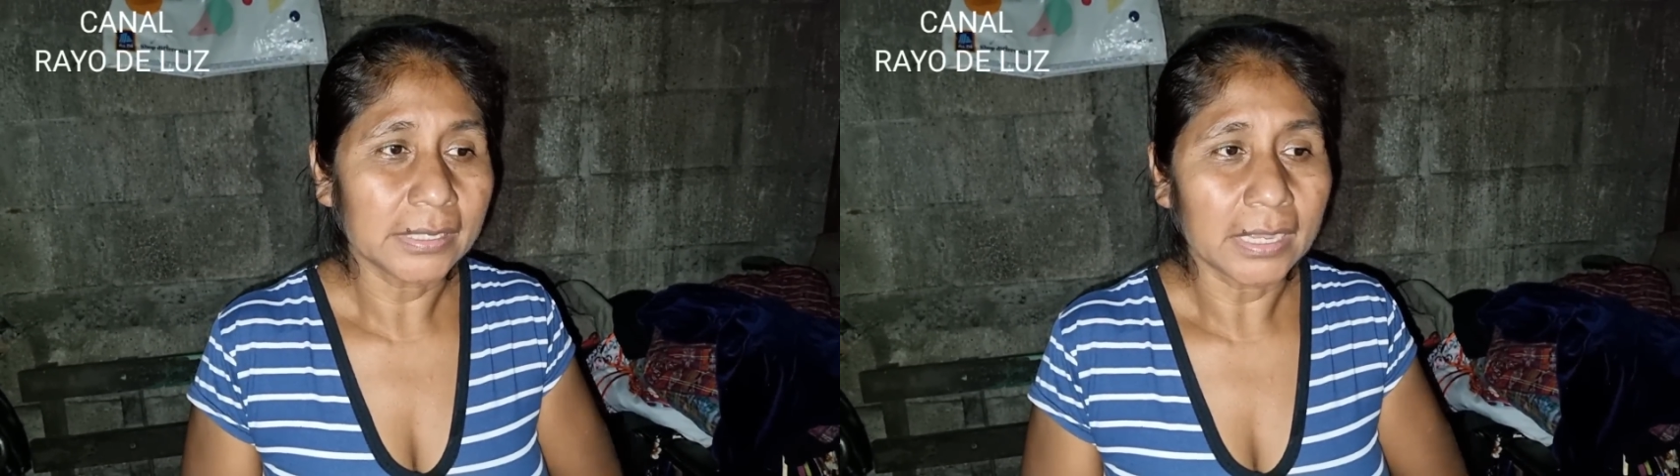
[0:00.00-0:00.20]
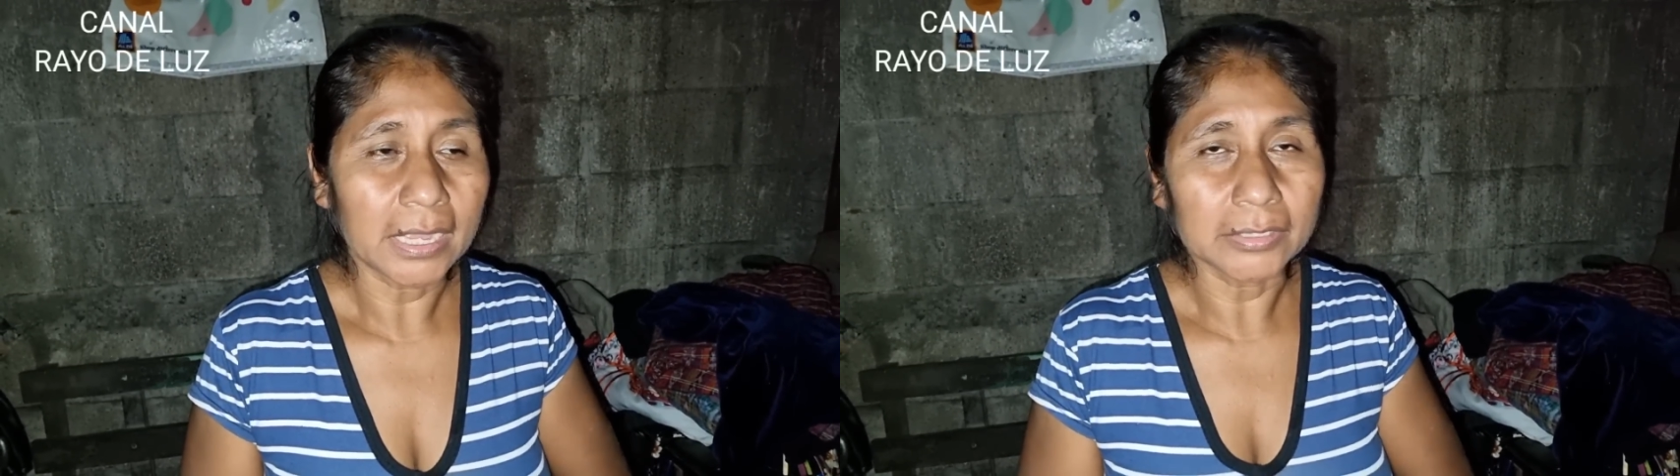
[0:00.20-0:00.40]

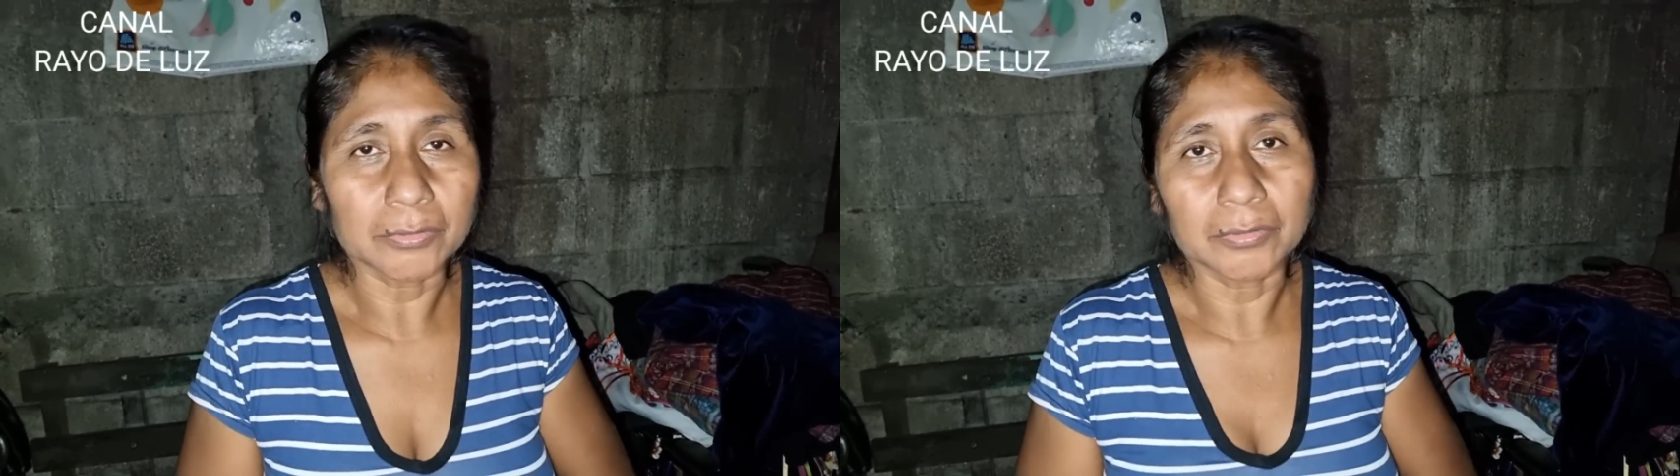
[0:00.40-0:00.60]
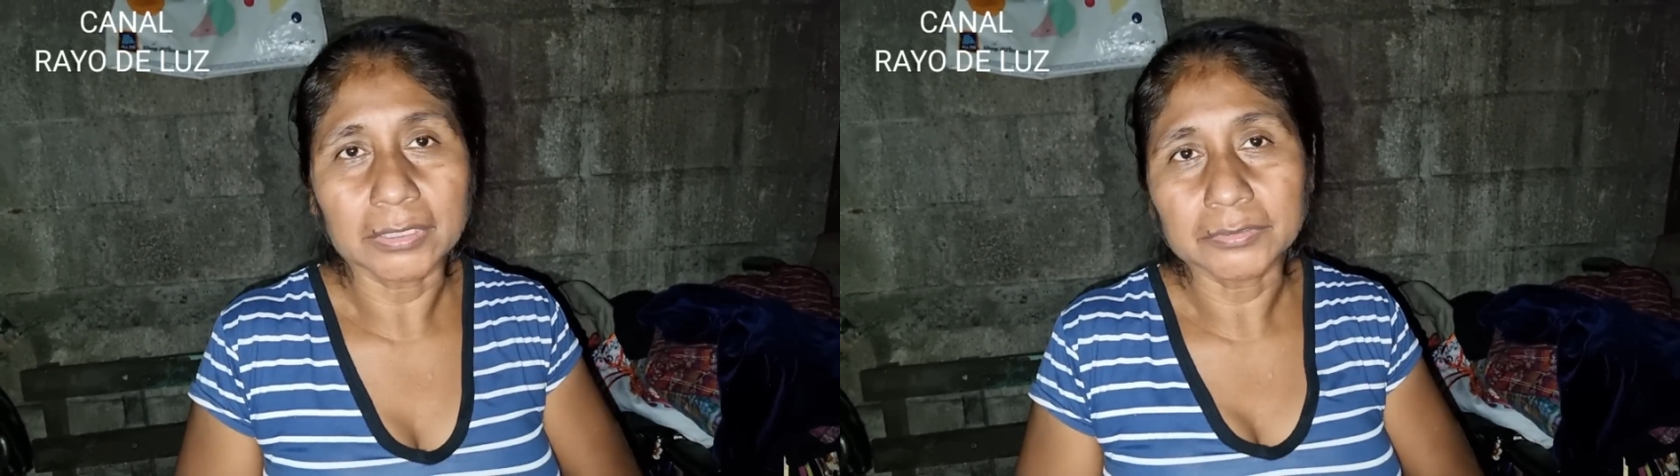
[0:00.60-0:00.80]
a
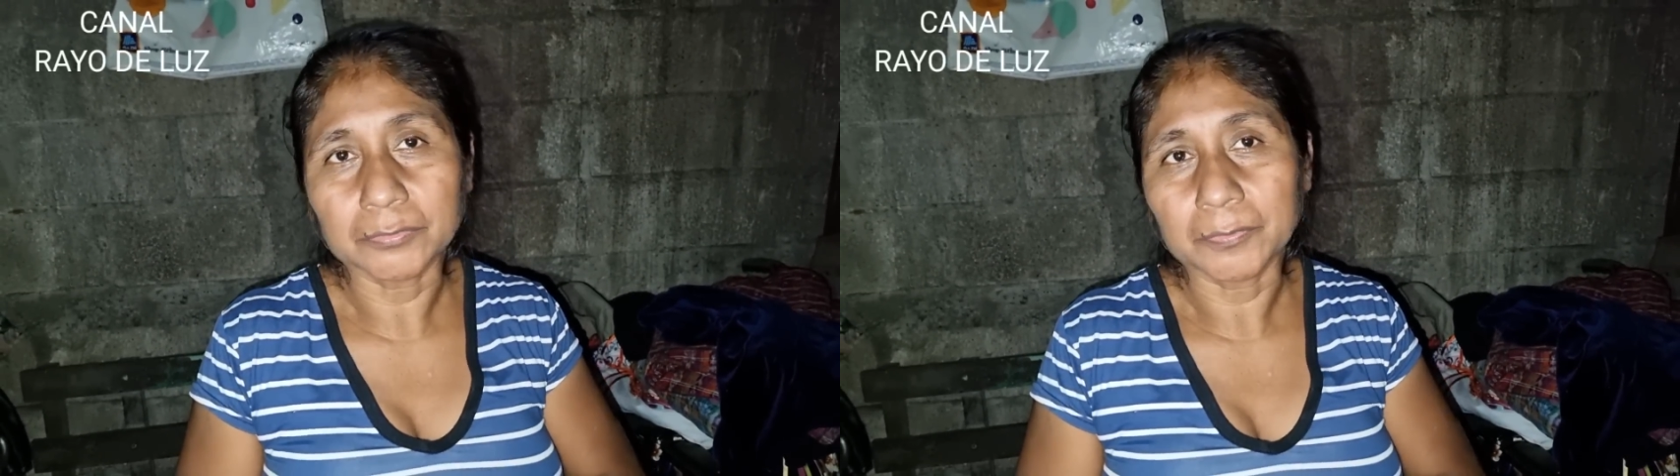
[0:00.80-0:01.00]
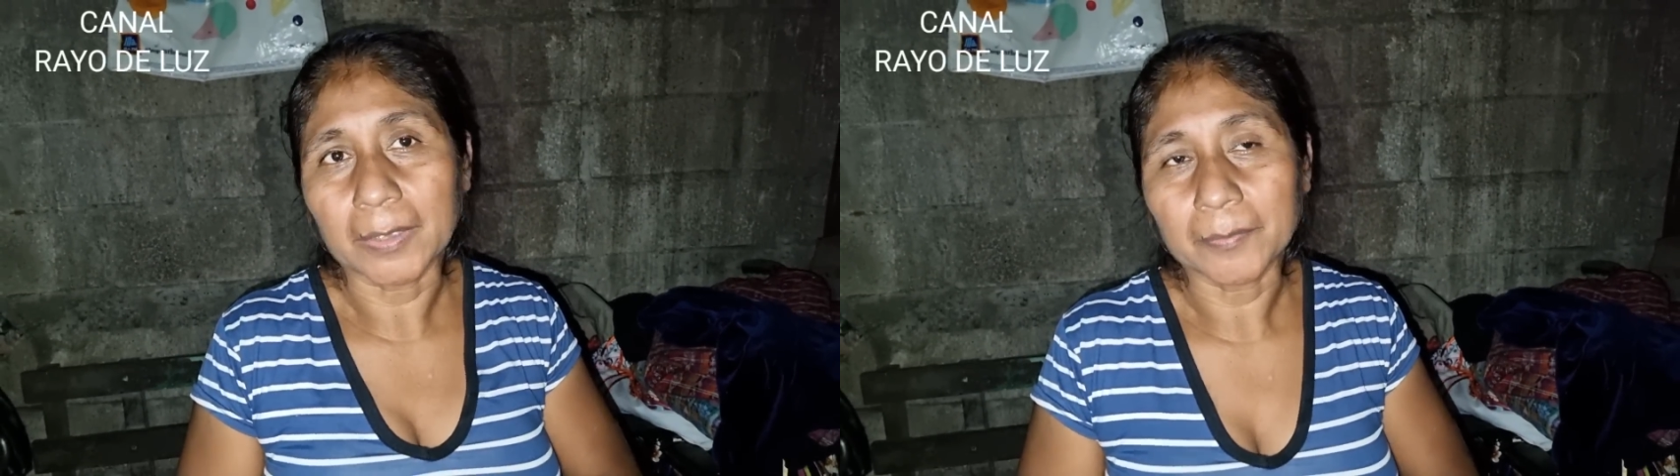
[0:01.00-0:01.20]
toda su
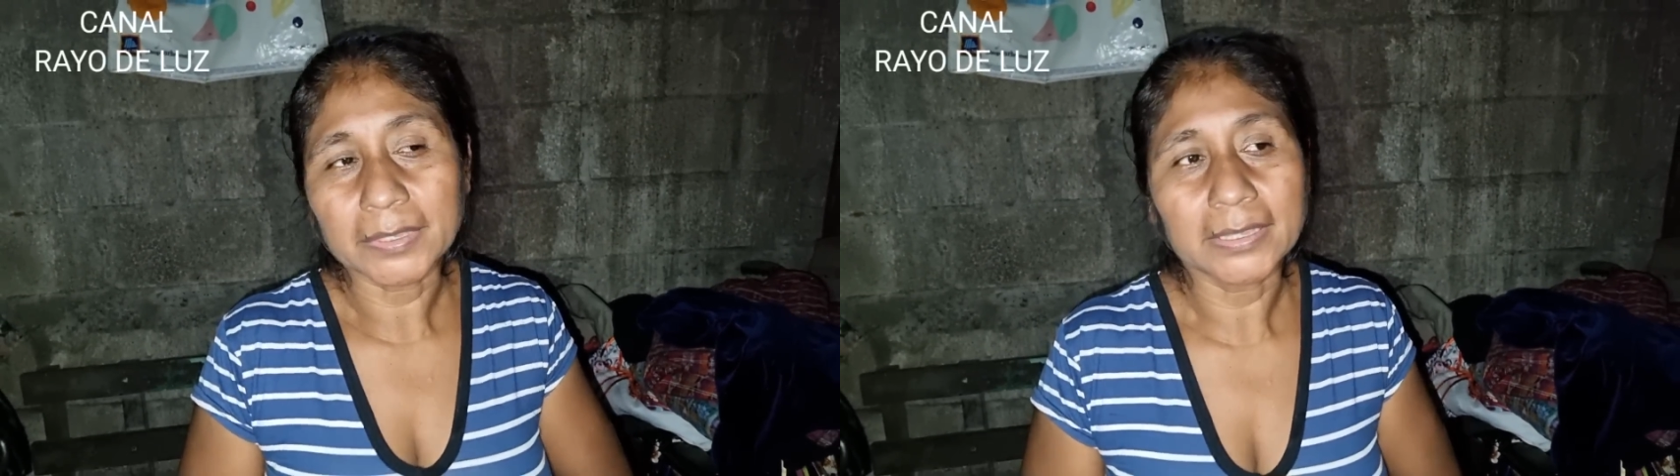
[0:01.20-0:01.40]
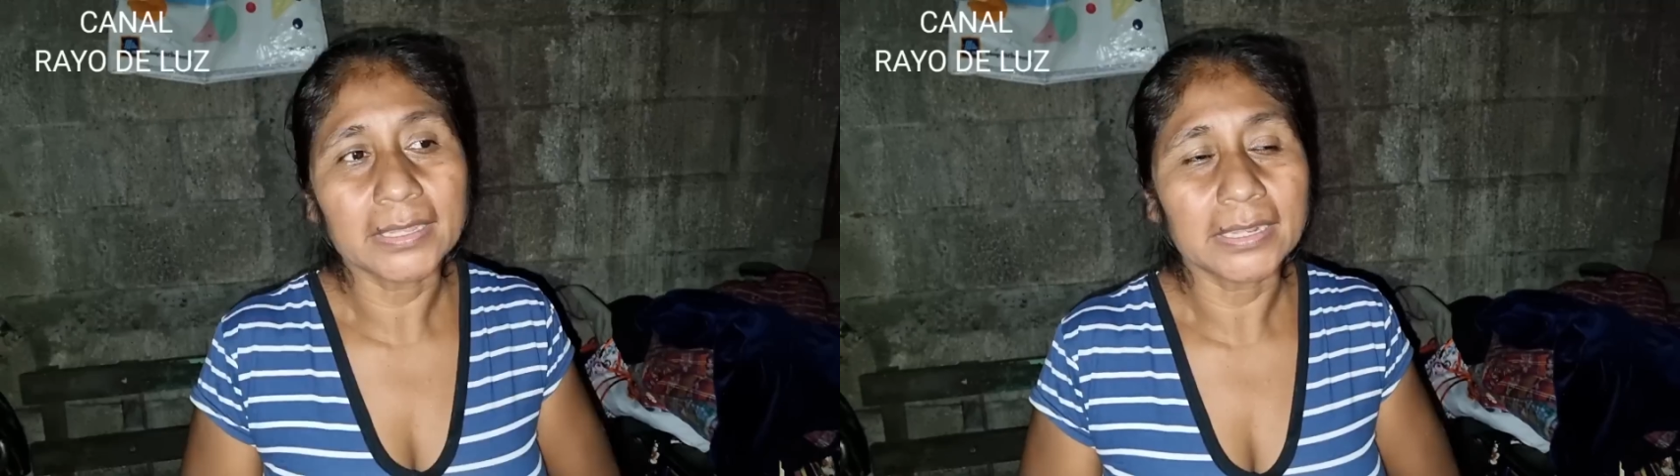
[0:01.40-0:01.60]

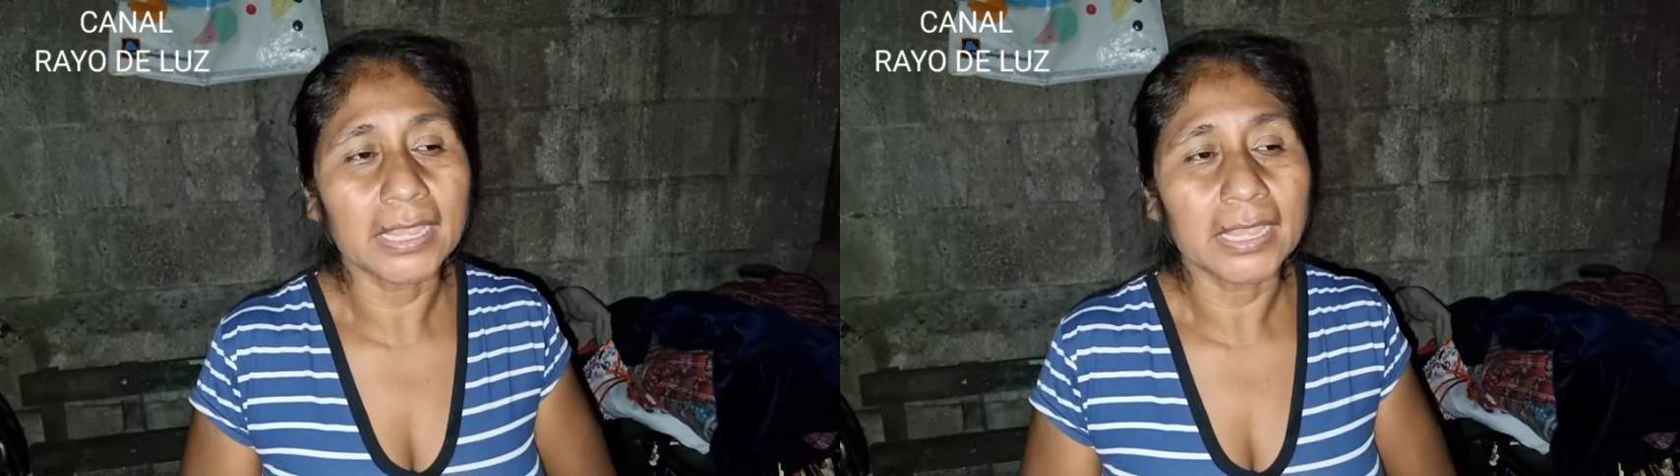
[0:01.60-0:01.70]
familia,